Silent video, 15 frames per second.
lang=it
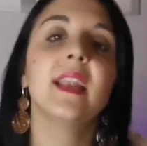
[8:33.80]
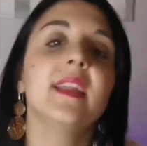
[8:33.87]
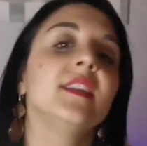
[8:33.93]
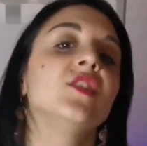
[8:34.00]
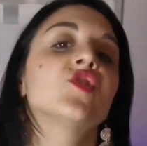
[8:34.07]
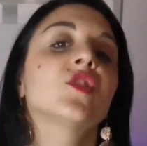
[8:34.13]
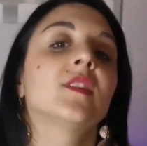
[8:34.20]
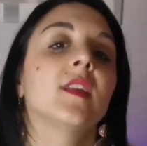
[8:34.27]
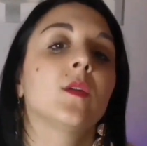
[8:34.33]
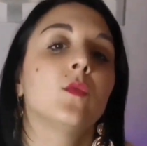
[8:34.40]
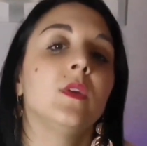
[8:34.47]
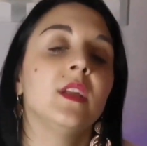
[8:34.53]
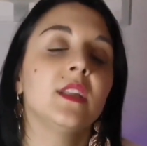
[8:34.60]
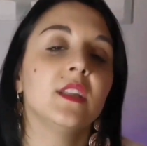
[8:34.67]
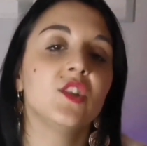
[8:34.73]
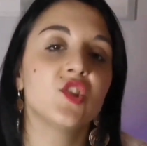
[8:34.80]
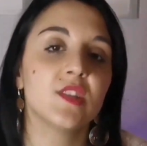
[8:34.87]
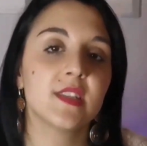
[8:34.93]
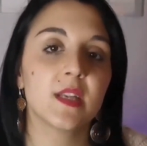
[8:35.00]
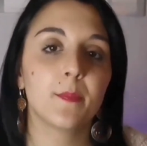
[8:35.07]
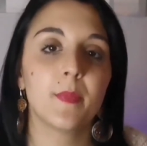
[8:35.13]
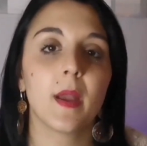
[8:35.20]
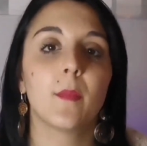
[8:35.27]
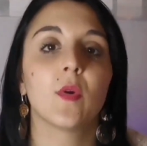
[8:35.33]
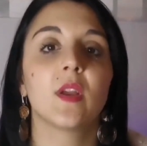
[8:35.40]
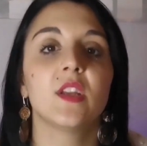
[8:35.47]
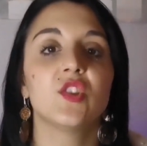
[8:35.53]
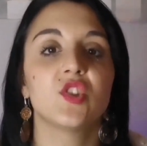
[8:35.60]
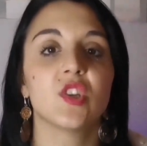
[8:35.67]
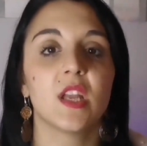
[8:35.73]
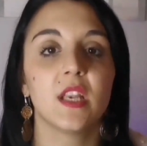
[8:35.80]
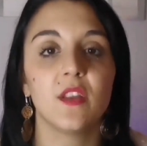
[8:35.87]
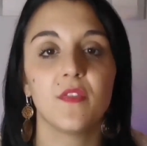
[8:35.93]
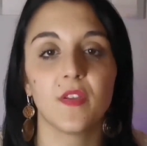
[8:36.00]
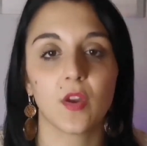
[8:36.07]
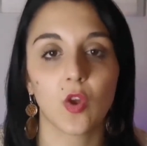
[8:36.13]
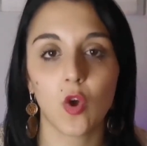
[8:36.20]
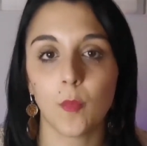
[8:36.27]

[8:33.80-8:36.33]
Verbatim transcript: Alle 18.15 sappiamo che Jennifer